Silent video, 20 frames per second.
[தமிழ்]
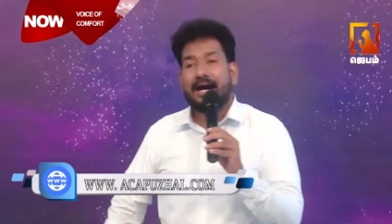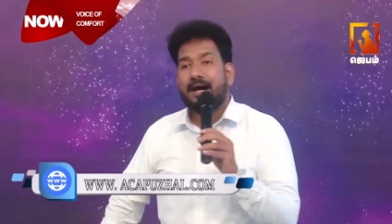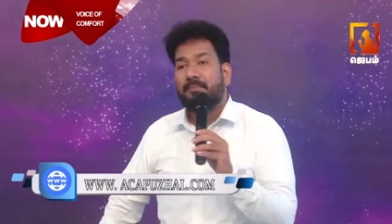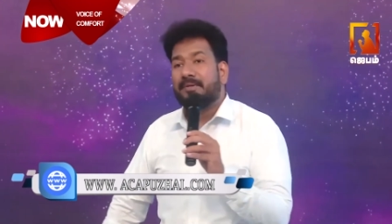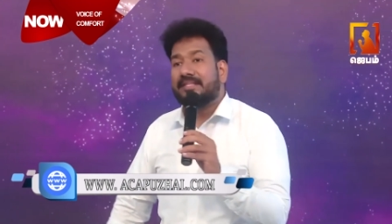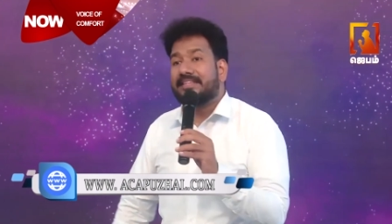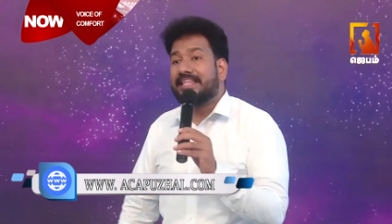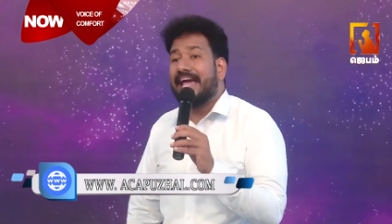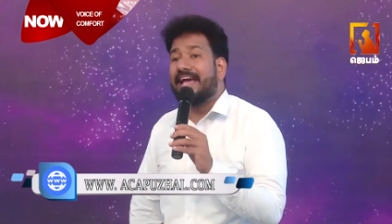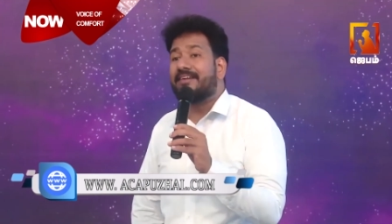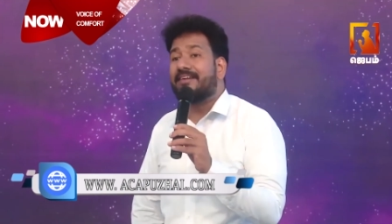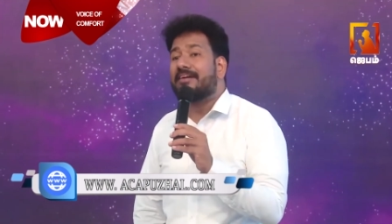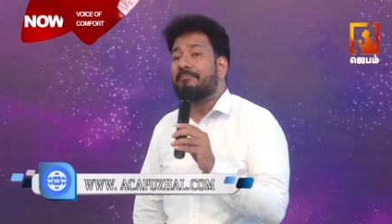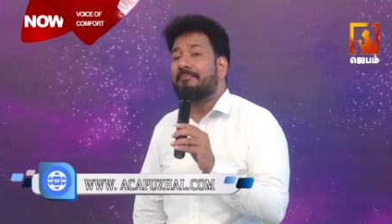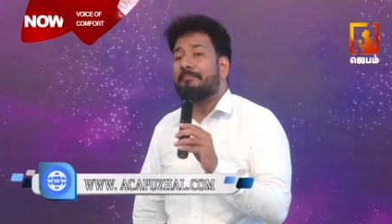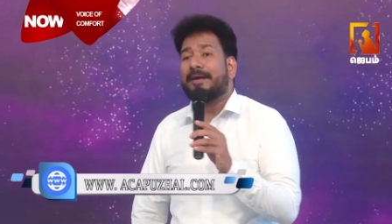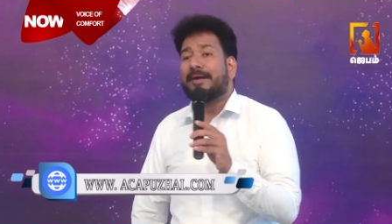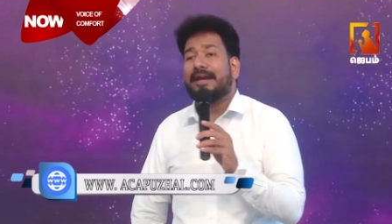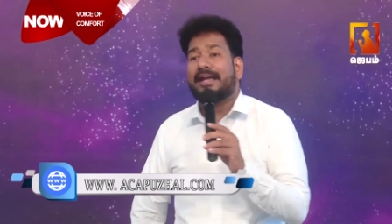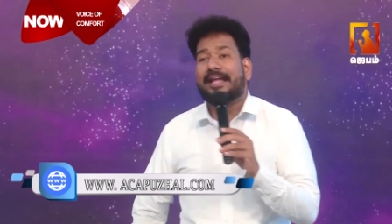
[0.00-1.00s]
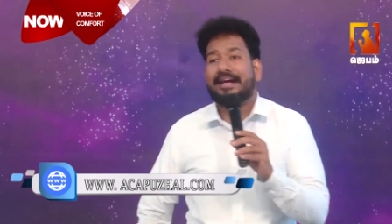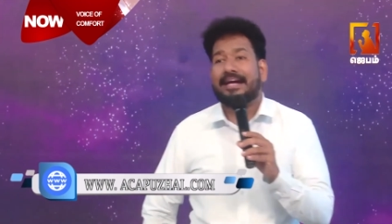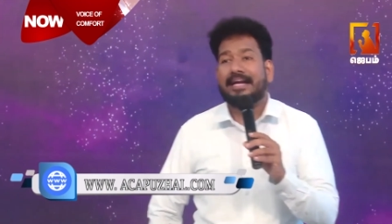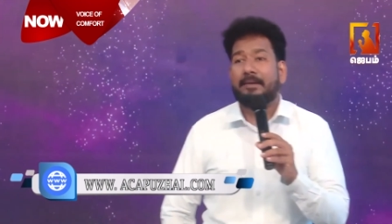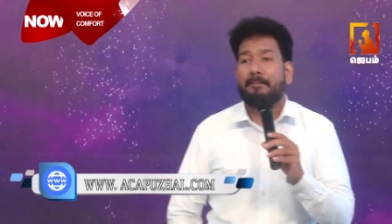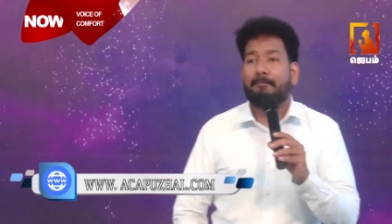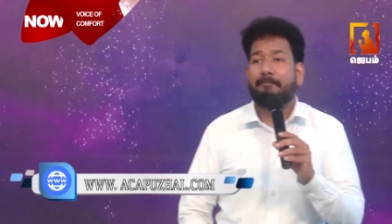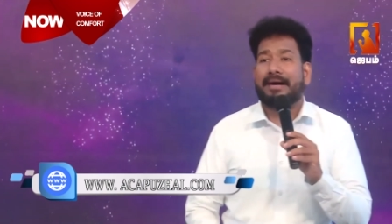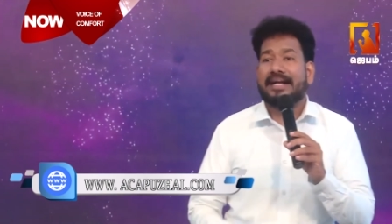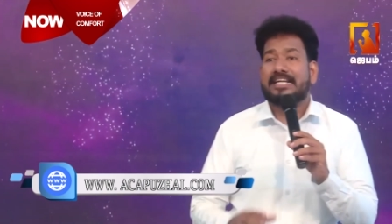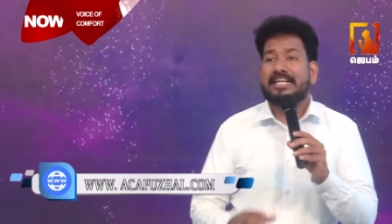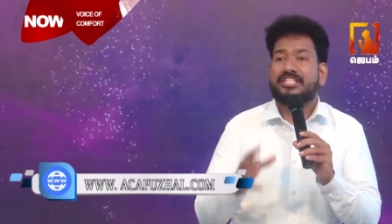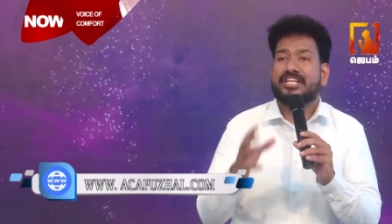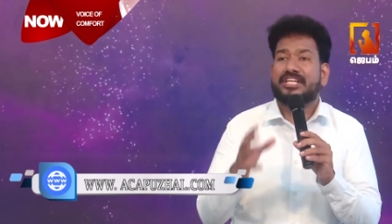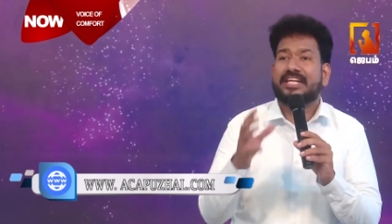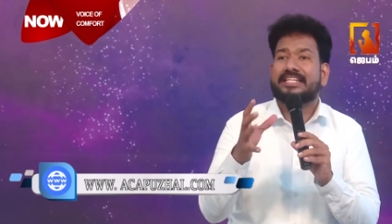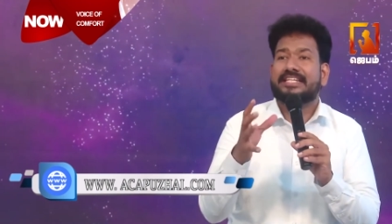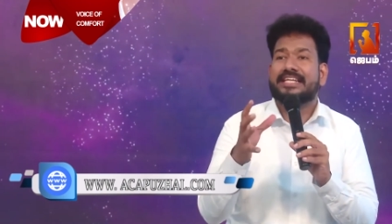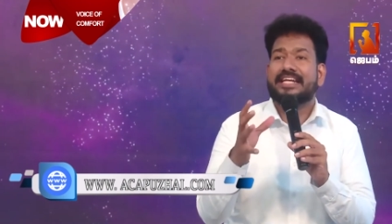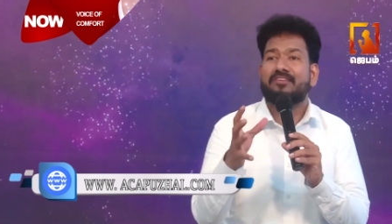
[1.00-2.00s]
இப்ப தேவ பிள்ளைகள்
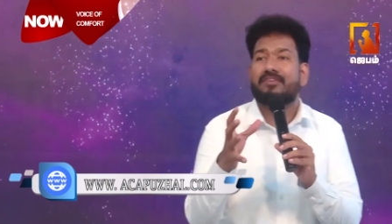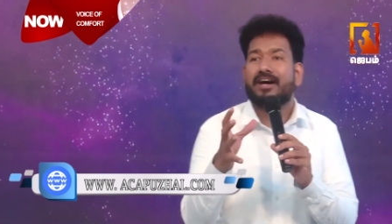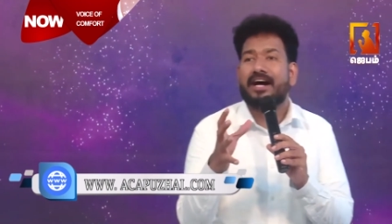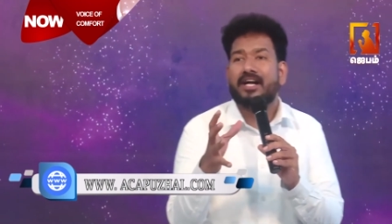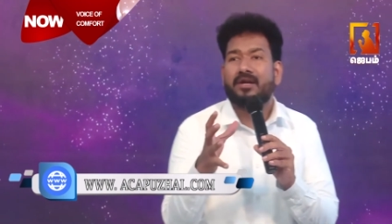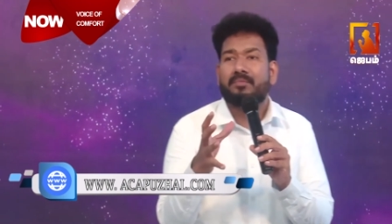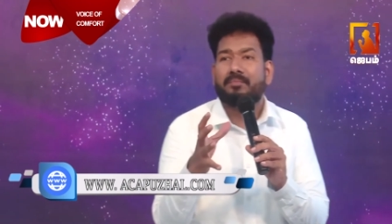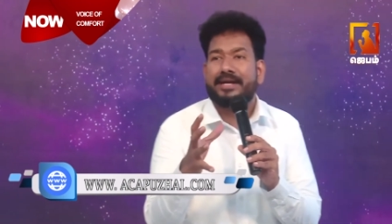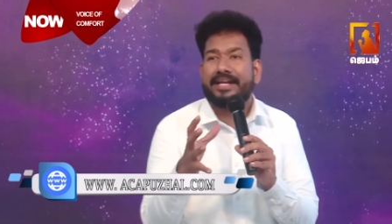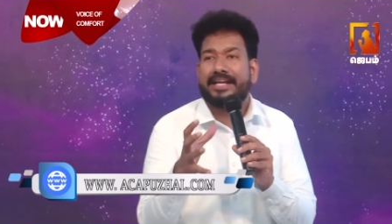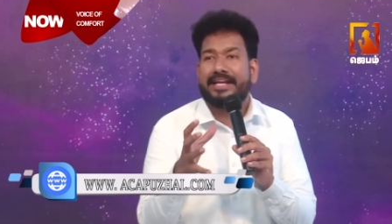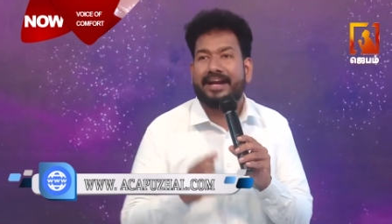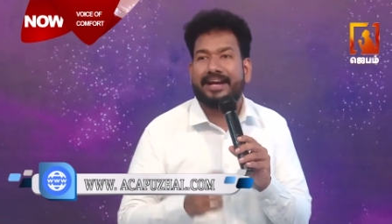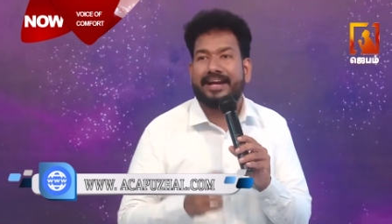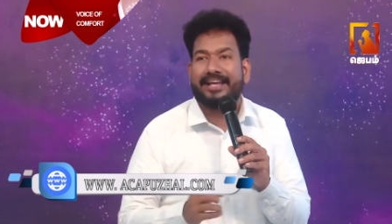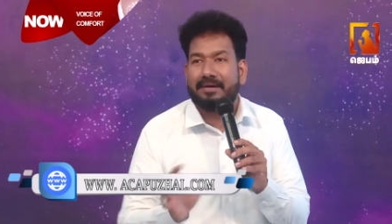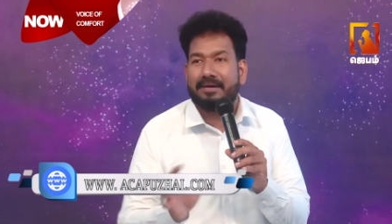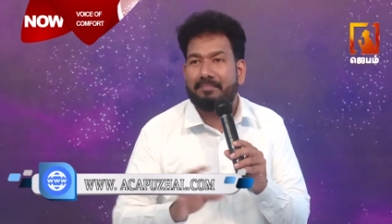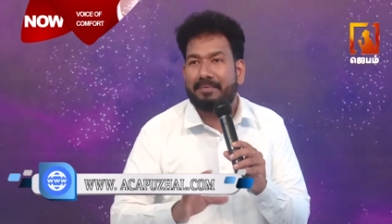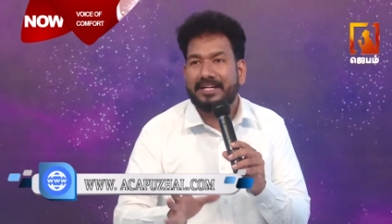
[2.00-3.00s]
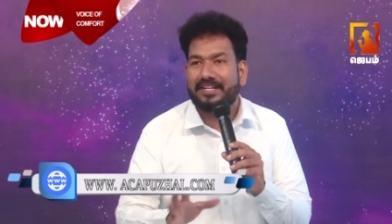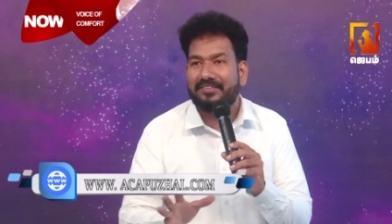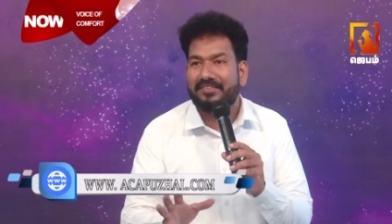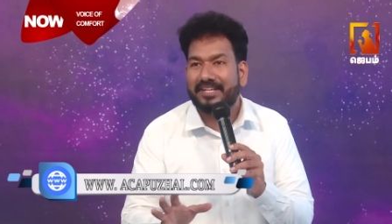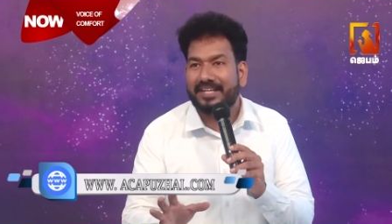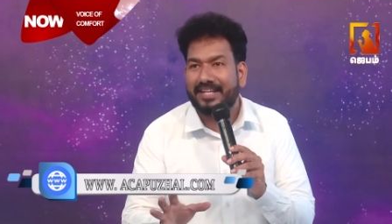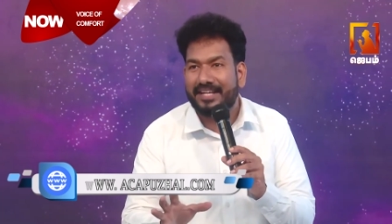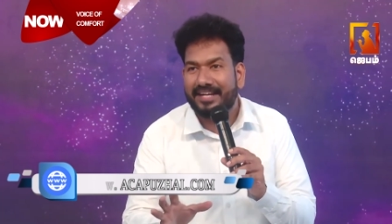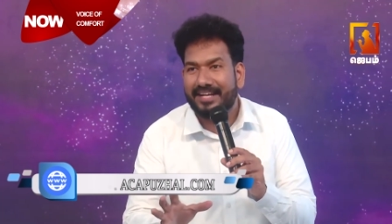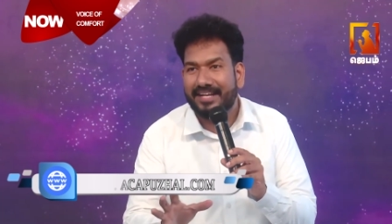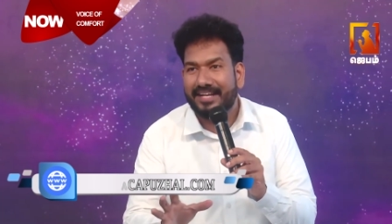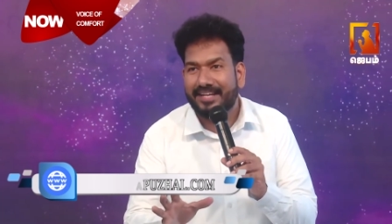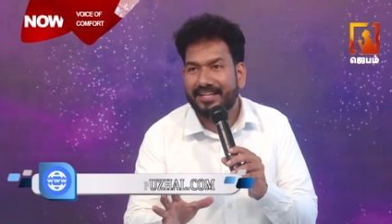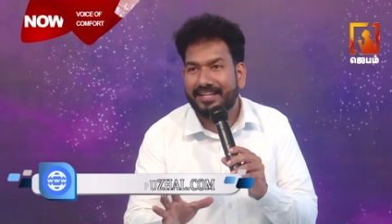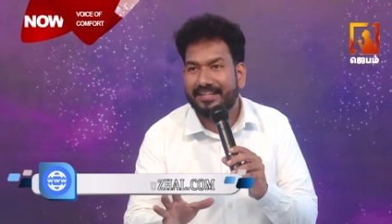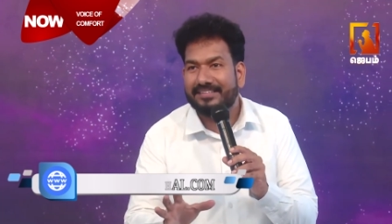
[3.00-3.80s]
பட்ஜெட்டில் வாழும்படி அழைக்கப்பட்டவர்கள் அல்ல